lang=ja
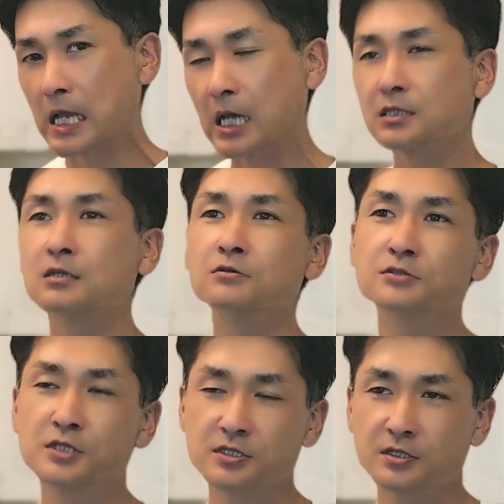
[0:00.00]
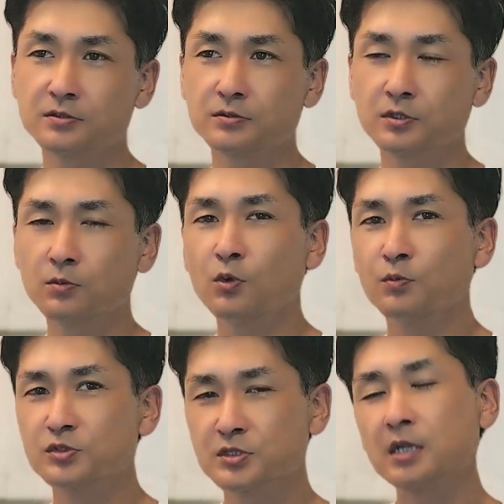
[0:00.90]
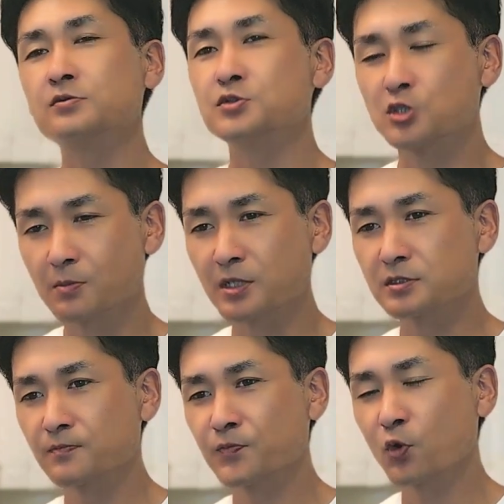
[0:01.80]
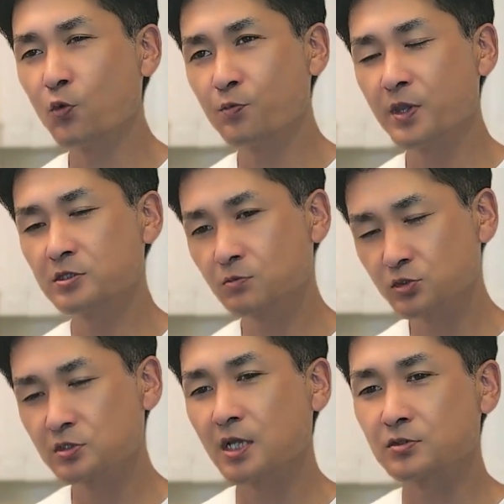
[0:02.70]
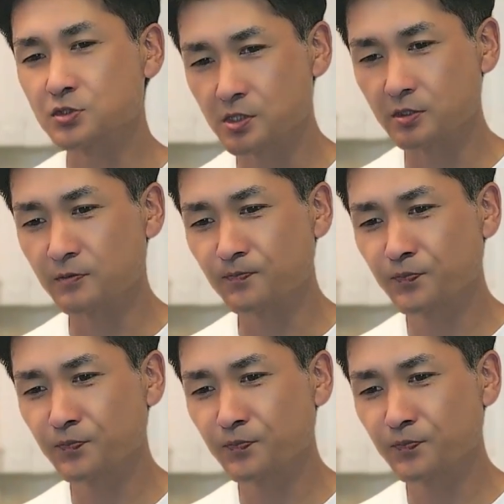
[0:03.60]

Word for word: カタログ制作っていうのももうスタートしてますホームページもスタートしてる、